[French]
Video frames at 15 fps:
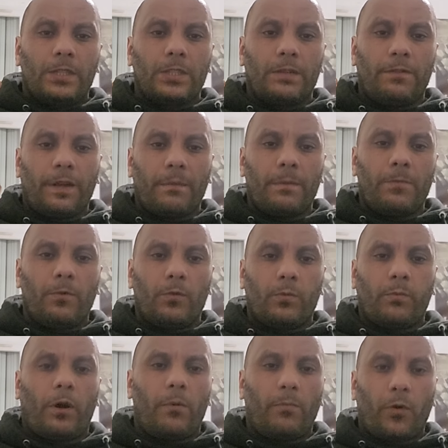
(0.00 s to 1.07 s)
J'ai fermé mon
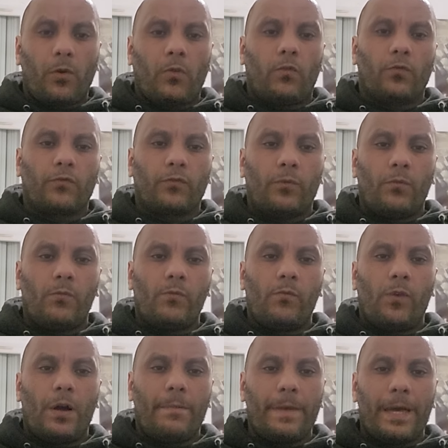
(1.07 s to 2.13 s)
propre compte
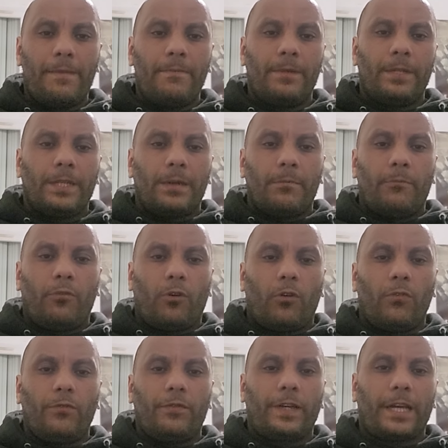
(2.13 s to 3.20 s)
moi-même pour
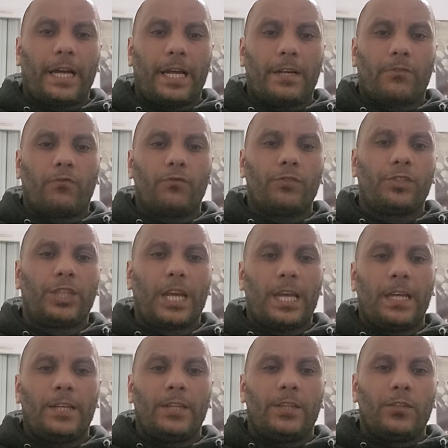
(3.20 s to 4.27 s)
ouvrir un compte
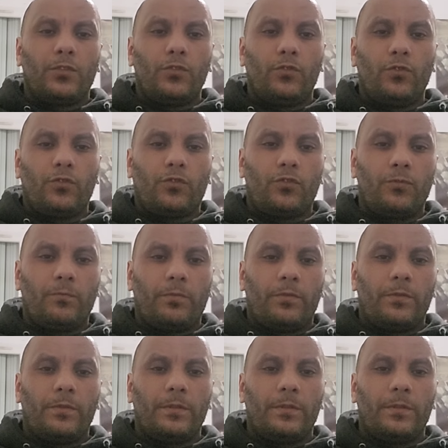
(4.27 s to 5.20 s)
chez YouTube.